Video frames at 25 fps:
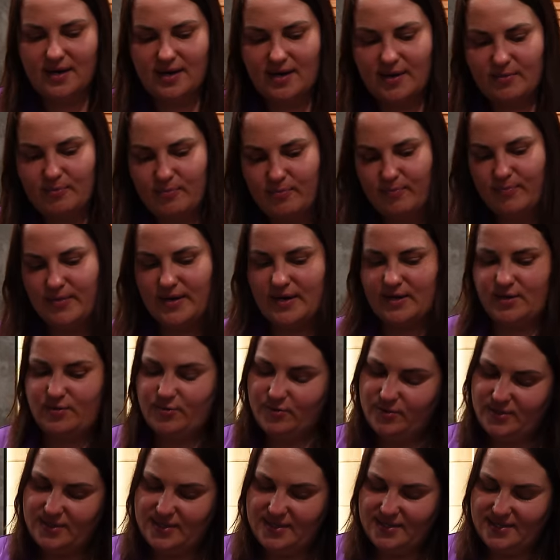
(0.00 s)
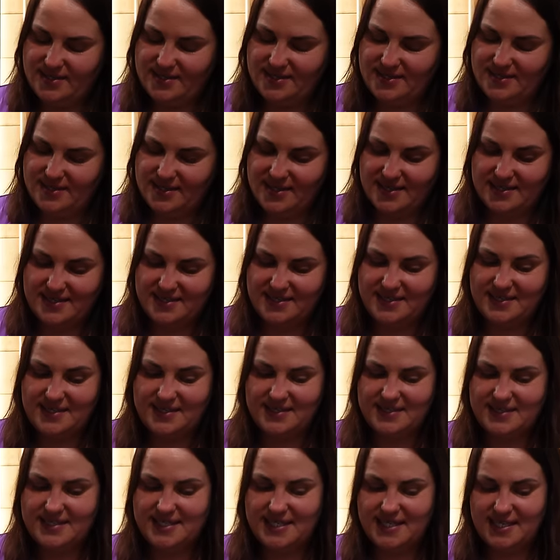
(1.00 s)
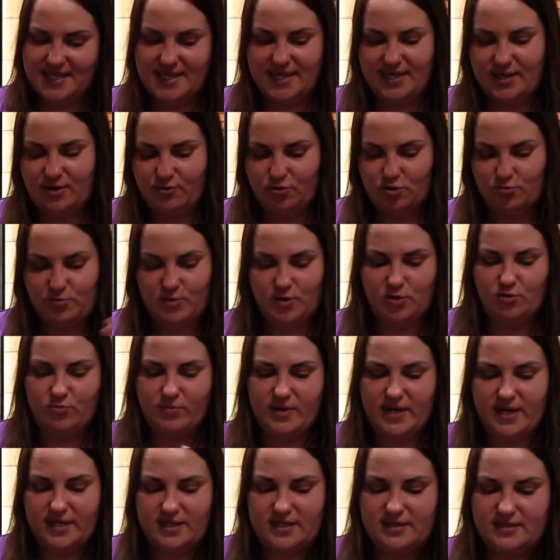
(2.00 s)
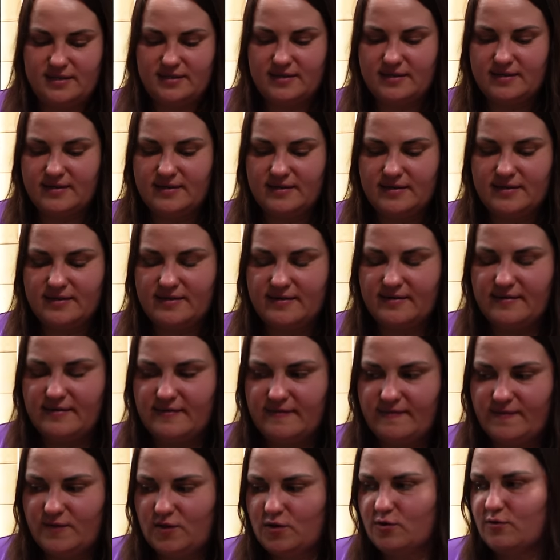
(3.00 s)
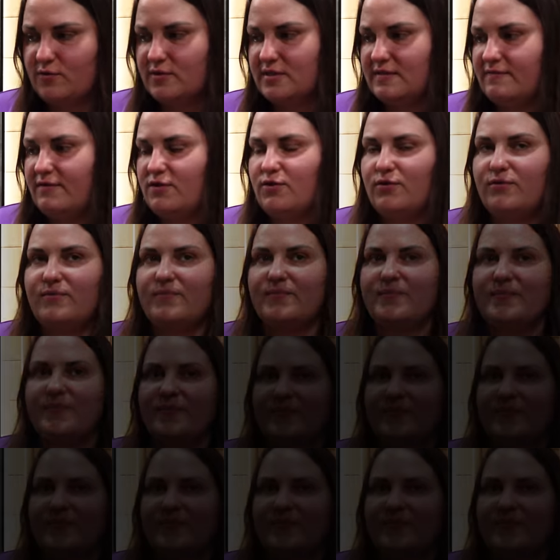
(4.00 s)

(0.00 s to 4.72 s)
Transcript: а, пардоньте, заходи, я не успел убрать а, ведро с водой.